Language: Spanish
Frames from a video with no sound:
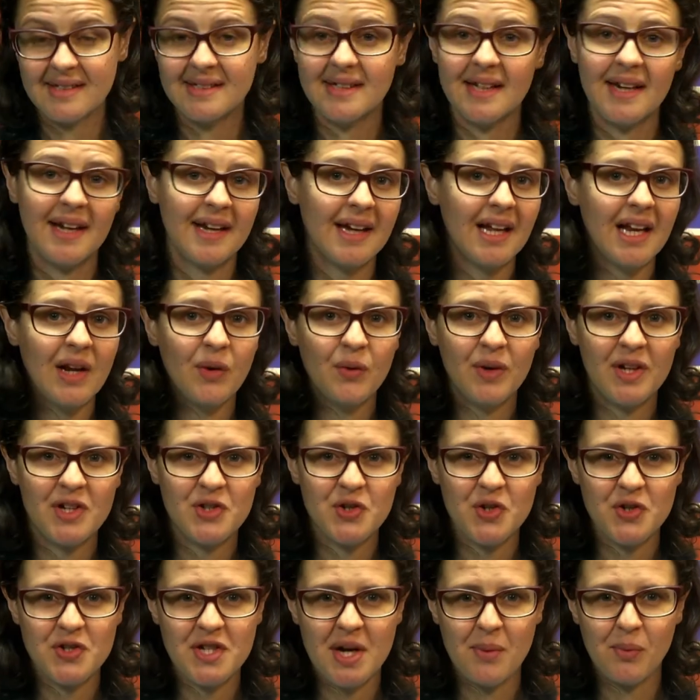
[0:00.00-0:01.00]
¿Será que la
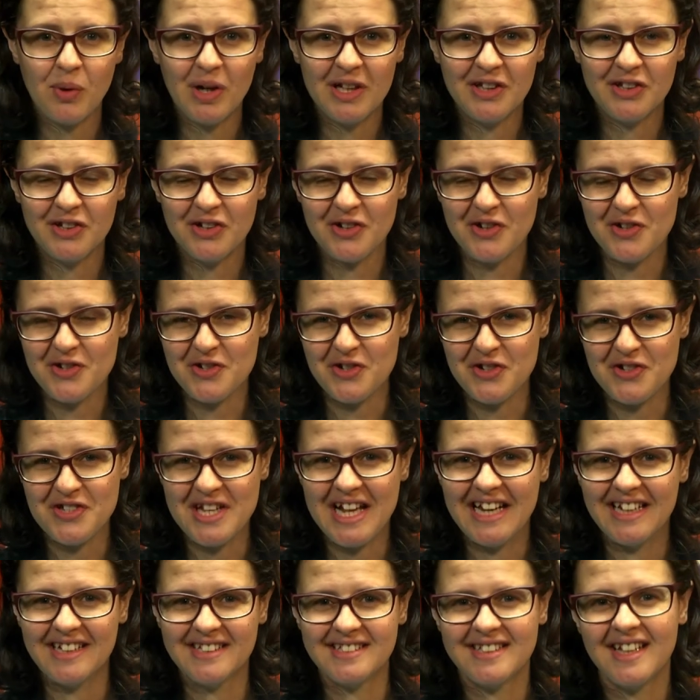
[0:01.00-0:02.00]
UNESCO se ha vuelto
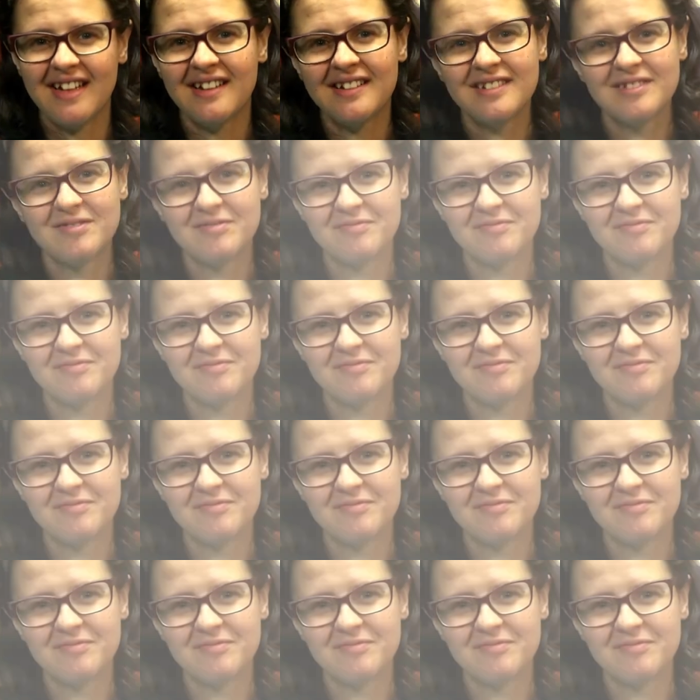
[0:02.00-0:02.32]
socialista?